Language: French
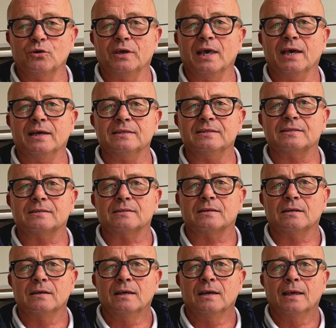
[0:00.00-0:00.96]
gaz,
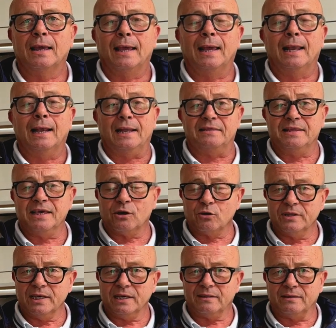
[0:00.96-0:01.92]
la
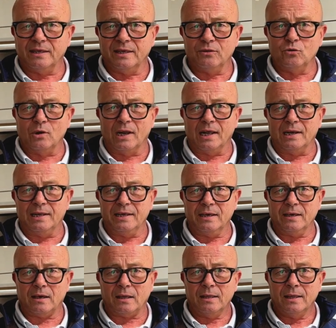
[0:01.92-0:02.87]
déconnecter de la
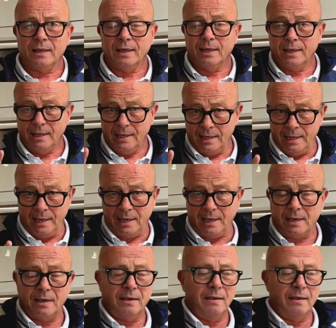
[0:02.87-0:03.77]
lyre et